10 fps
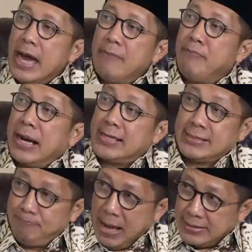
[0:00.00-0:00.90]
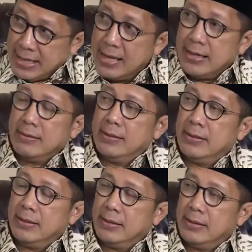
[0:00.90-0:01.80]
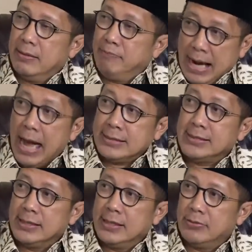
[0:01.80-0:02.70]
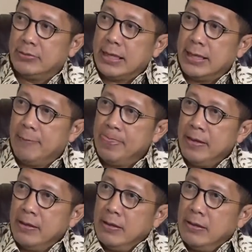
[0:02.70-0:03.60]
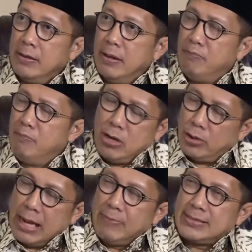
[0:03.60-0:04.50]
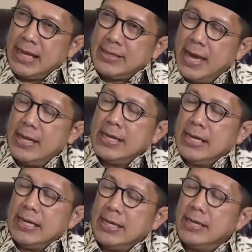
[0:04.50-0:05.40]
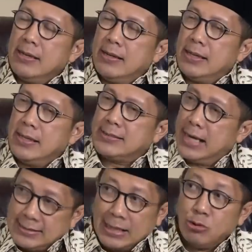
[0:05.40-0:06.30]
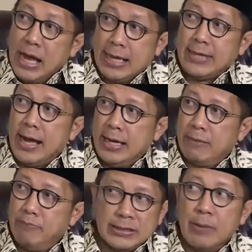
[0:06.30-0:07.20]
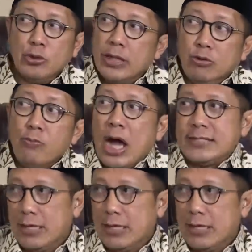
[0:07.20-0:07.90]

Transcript: yang berkesempatan uh, berhaji itu. Jadi yeah. Ya. menurut hemat saya ini uh, salah satu daya tarik meskipun tentu bukan